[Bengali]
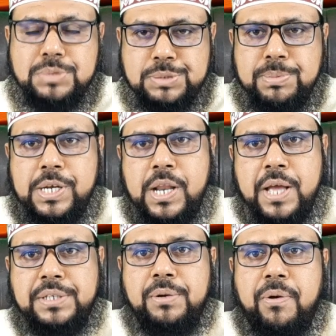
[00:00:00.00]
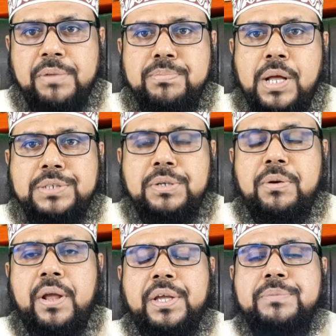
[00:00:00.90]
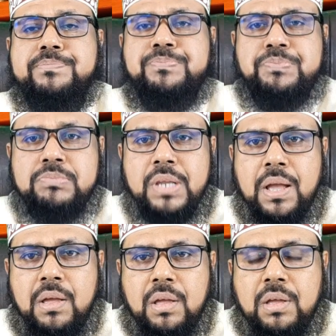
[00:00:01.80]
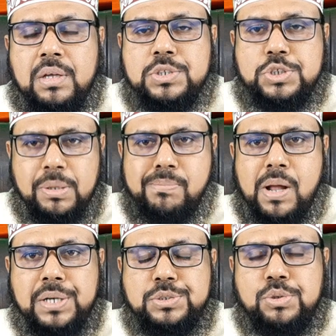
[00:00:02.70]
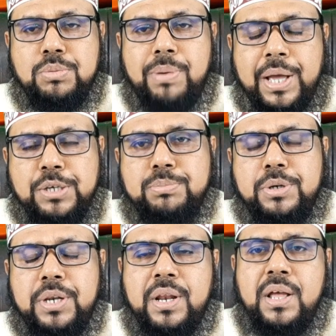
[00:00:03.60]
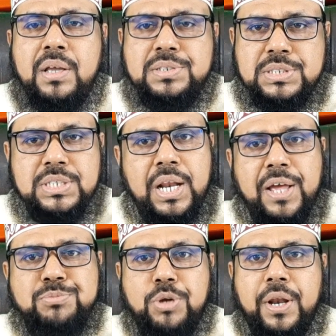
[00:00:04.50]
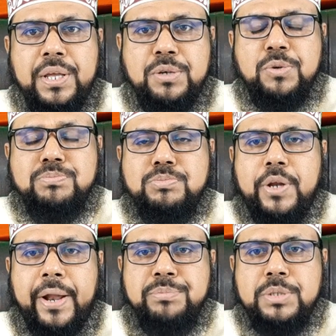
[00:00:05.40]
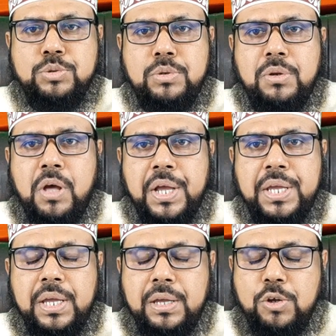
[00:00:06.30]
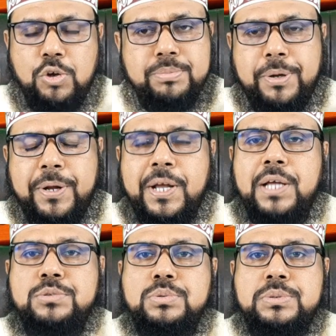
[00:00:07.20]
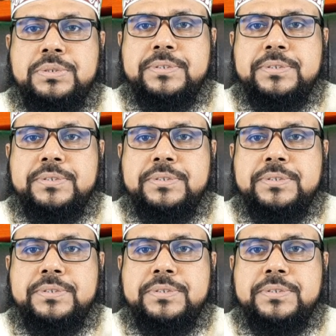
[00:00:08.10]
ইসমিল্লাহির রহমানির রহিম সম্মানিত ভাই বোনেরা সালাম আলাইকুম রহমতুল্লাহ ওবরাকাত